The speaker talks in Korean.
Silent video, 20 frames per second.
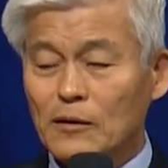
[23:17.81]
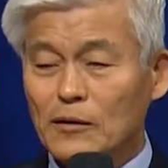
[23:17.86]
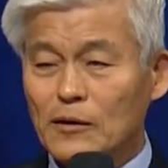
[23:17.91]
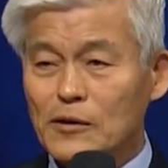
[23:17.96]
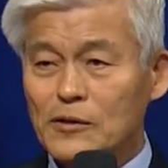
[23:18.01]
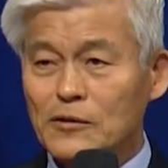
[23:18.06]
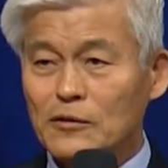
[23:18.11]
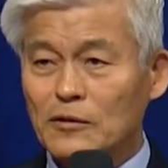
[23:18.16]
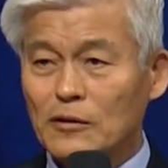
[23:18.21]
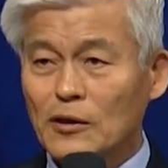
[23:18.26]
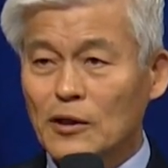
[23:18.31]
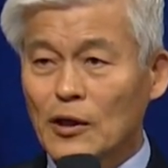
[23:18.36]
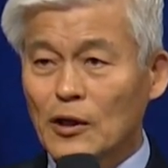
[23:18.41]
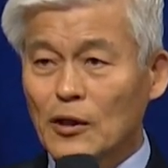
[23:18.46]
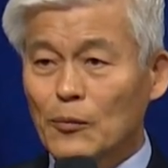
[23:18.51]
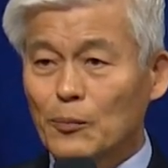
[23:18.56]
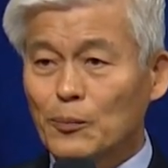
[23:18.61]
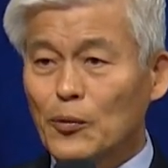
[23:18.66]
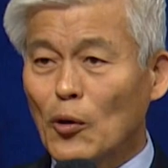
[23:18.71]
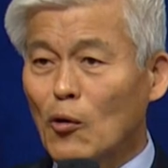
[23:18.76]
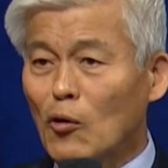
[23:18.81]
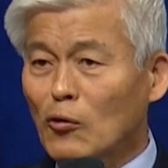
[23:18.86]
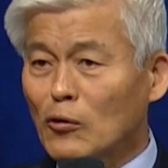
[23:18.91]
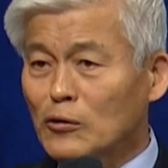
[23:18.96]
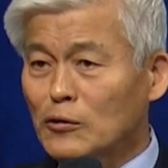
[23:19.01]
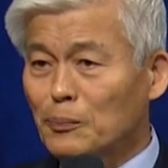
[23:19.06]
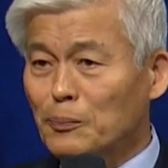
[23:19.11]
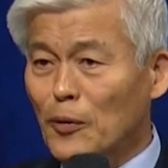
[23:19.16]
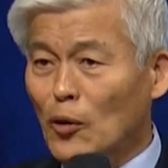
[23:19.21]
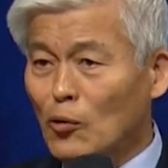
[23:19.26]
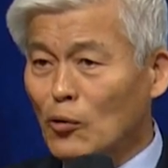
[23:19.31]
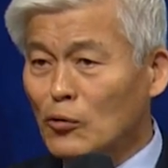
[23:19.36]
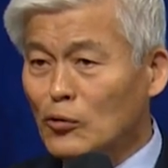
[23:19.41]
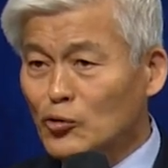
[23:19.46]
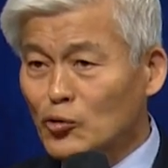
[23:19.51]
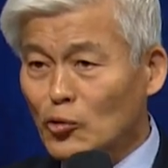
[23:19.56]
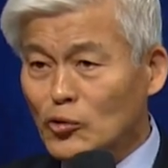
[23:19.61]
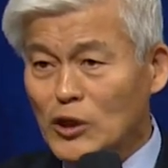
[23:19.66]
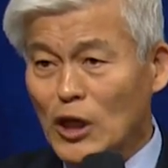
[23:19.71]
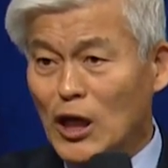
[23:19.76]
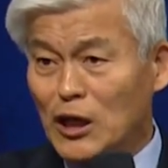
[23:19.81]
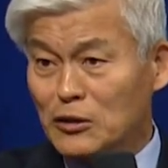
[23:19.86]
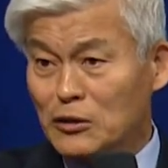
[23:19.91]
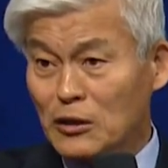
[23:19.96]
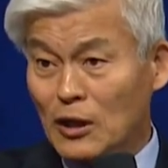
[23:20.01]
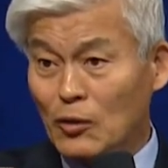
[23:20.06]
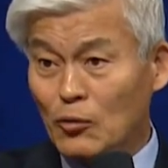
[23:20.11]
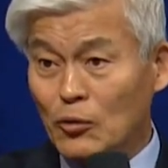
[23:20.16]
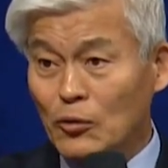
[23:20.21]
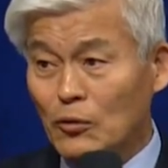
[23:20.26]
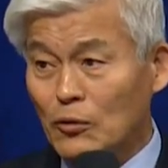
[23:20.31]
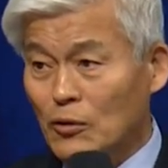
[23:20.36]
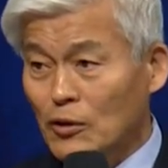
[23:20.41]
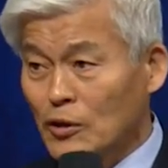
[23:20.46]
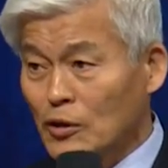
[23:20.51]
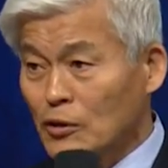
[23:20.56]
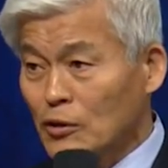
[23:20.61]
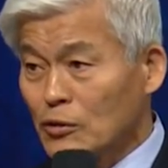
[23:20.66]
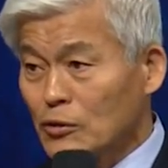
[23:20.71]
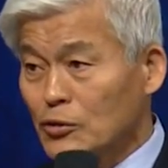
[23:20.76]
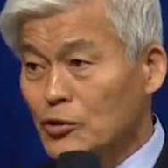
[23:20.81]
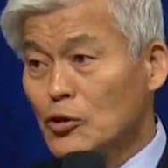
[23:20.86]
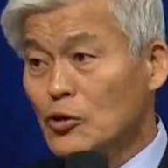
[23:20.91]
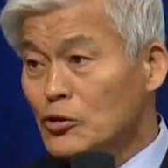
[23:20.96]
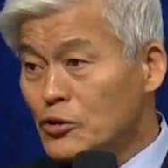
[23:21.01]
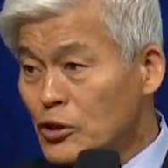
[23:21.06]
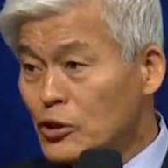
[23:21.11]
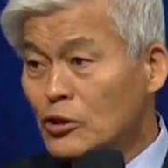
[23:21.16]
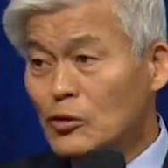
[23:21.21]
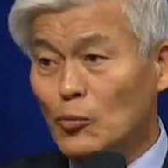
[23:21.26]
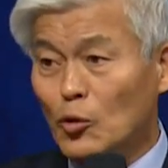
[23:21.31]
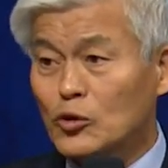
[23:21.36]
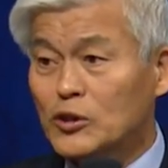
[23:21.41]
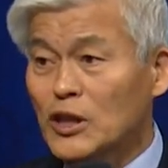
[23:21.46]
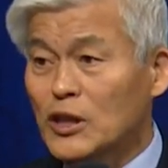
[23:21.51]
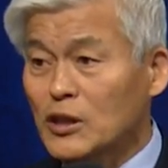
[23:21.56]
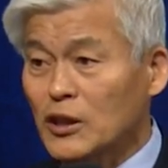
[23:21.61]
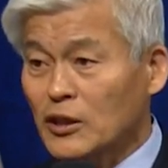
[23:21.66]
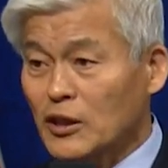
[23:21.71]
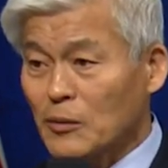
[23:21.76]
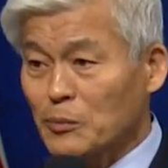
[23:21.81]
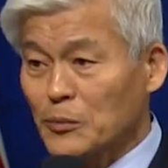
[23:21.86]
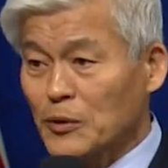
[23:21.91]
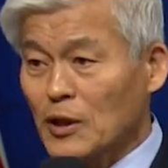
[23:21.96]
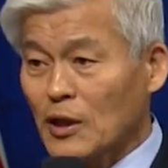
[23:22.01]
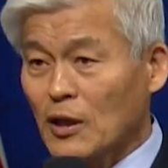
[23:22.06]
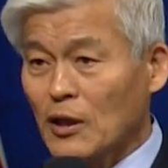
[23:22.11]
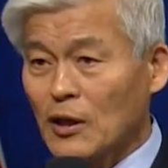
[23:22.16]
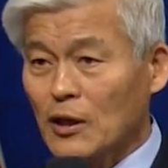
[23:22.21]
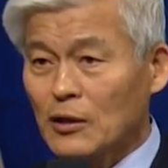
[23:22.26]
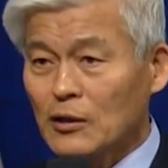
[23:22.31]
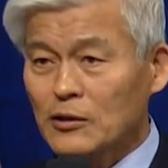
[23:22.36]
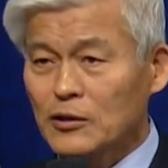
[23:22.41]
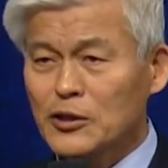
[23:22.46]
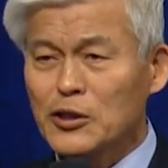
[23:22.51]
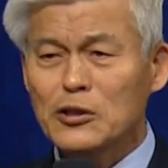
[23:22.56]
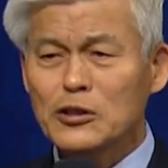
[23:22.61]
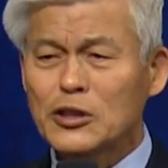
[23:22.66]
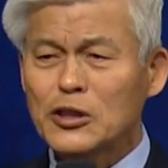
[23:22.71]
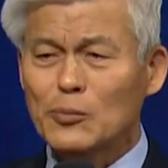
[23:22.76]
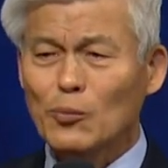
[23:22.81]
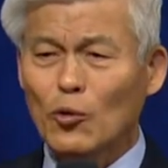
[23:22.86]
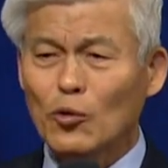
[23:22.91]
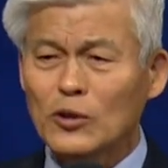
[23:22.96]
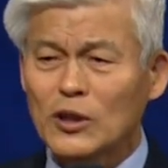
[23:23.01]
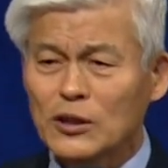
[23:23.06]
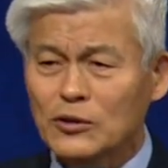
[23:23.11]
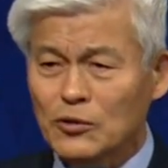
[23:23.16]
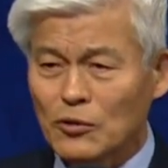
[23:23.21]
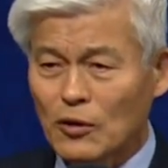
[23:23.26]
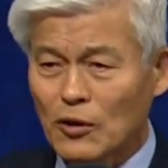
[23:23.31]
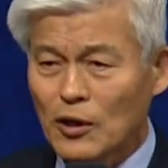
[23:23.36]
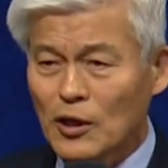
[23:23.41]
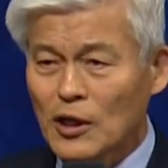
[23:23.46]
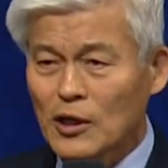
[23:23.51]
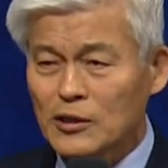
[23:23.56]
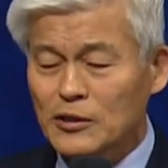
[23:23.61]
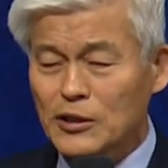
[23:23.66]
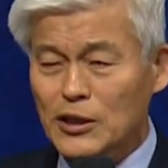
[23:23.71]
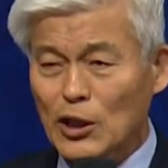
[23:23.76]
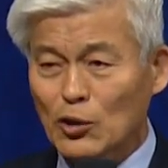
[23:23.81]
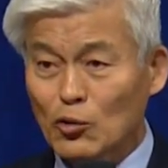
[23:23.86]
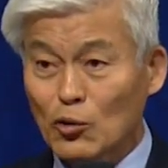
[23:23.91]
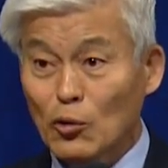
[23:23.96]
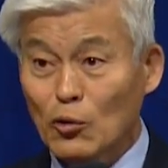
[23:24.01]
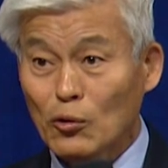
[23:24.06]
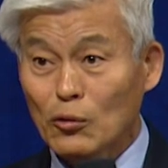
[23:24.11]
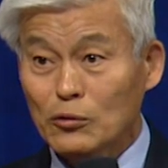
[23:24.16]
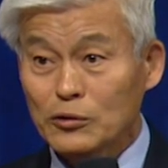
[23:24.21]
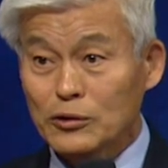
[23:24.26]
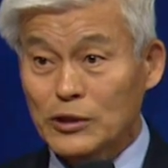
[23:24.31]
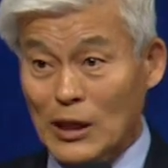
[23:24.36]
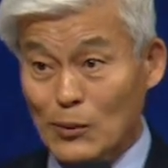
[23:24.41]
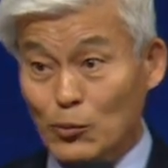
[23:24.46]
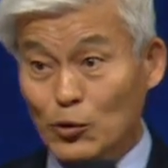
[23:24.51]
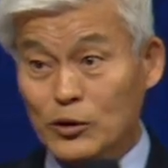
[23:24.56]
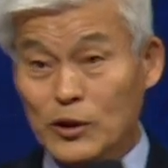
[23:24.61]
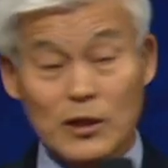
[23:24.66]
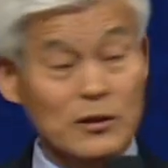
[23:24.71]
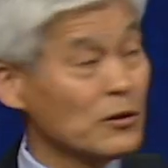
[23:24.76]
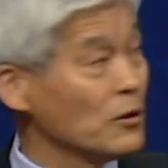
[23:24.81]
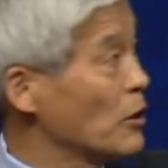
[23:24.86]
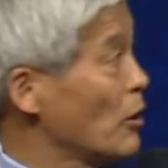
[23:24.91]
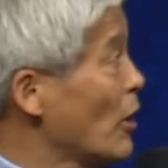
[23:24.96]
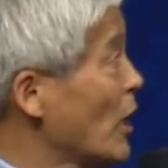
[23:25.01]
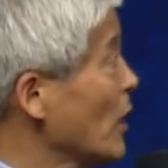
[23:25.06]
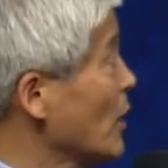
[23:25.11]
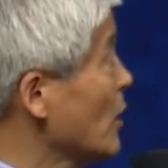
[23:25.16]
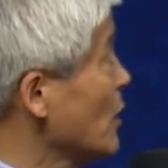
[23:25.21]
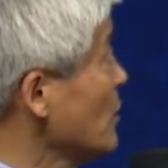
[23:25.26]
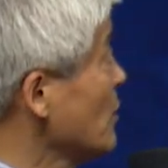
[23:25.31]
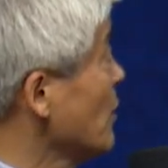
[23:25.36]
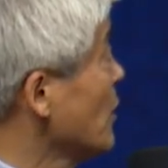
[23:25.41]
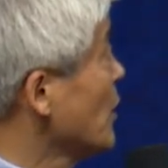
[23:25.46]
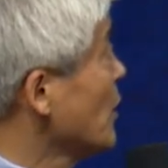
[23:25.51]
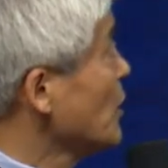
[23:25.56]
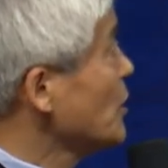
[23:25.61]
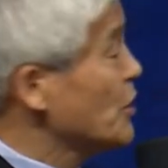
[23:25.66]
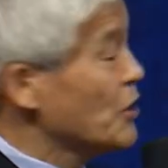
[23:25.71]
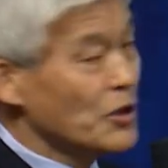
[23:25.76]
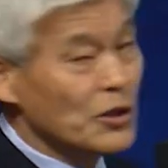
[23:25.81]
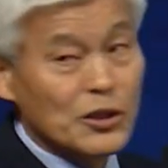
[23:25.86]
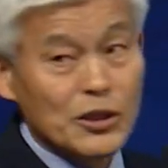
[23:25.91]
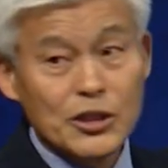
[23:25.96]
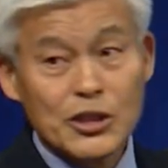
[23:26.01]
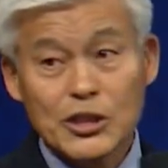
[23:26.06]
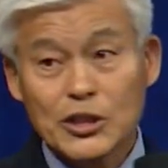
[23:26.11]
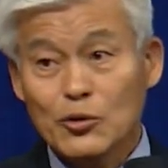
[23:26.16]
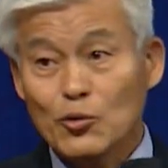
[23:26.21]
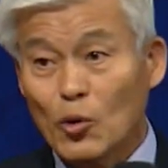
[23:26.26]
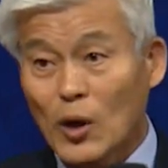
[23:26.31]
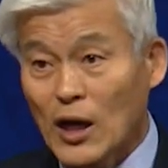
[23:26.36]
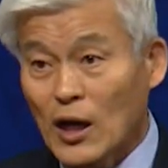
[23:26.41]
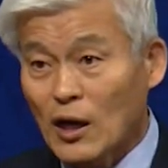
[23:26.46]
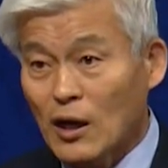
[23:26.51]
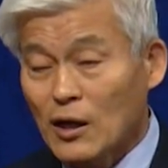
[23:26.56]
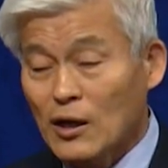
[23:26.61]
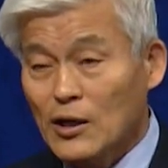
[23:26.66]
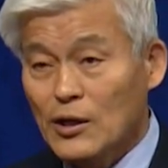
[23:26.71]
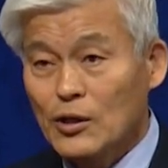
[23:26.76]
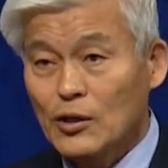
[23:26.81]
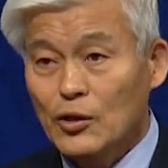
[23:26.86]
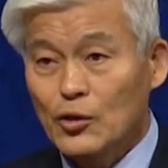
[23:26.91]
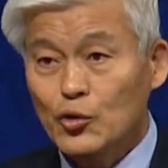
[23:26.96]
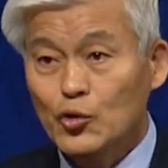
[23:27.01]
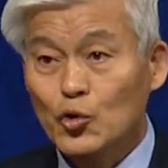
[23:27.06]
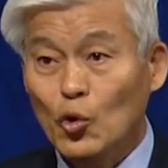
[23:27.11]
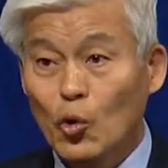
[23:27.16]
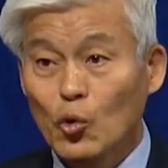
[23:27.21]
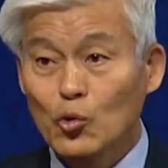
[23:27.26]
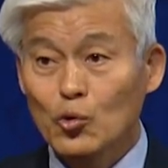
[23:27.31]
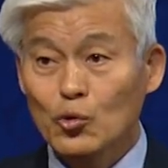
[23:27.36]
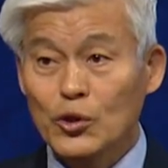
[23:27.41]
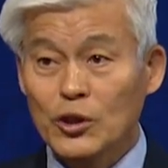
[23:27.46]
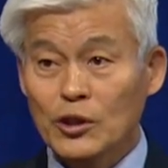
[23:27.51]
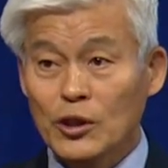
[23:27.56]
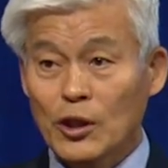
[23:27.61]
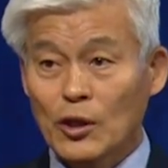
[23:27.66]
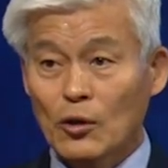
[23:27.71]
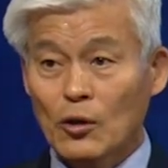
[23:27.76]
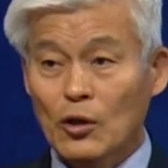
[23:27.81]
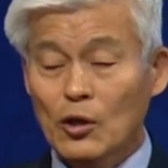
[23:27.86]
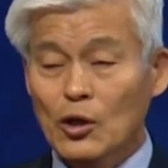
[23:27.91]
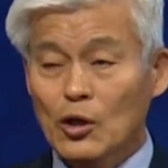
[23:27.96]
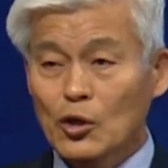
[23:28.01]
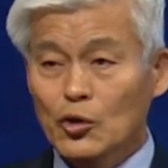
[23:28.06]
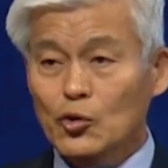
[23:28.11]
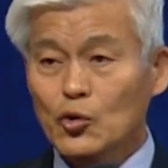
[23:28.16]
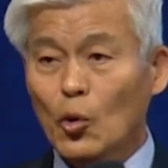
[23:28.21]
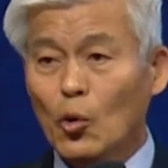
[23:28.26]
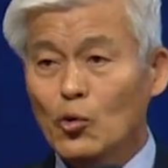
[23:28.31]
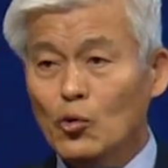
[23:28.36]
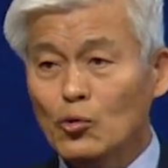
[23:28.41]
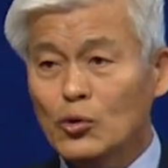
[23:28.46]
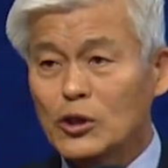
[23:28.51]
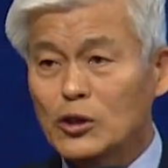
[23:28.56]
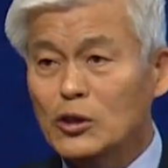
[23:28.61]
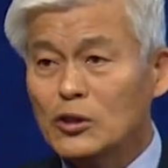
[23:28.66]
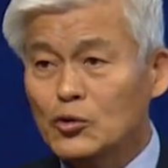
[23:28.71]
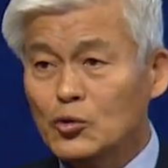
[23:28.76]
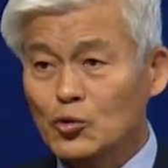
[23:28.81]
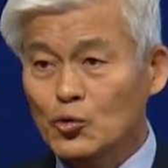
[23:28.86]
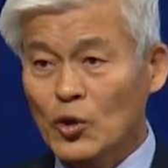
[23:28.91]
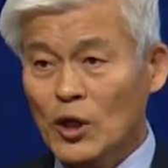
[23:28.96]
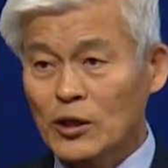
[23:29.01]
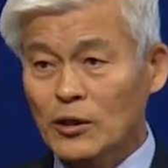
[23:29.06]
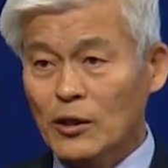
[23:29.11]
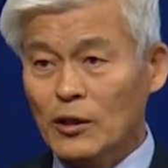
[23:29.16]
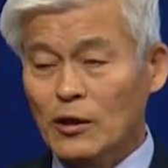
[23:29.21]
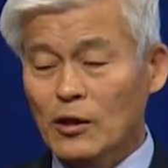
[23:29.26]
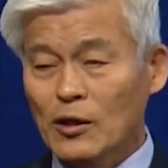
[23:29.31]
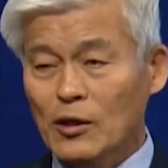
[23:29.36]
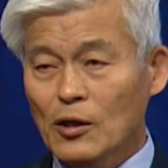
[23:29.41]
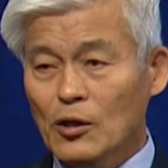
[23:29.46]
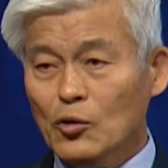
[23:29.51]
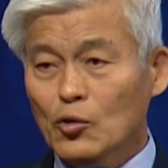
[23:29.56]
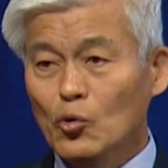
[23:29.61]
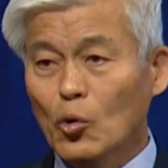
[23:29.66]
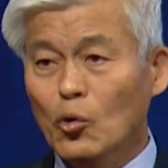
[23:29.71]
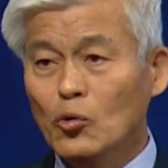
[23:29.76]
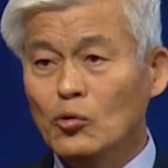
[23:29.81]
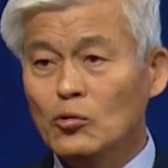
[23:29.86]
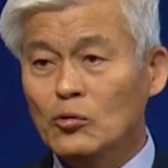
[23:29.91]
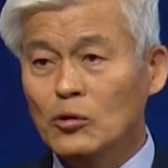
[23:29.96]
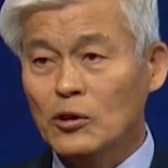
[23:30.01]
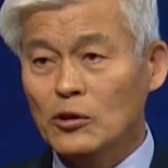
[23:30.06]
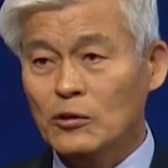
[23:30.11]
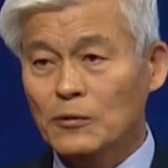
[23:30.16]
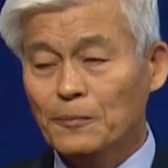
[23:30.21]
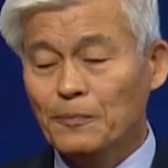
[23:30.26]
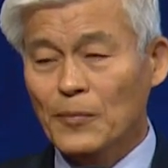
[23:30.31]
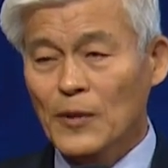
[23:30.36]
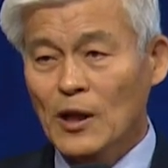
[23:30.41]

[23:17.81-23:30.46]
그래서 표, 표 쫓아가느라고요. 정신을 못 차리게 됩니다. 정치 못하죠. 제도 잘못됐는데 하여간 정치와 교육인데요. 교육이 더 중요한데 교육은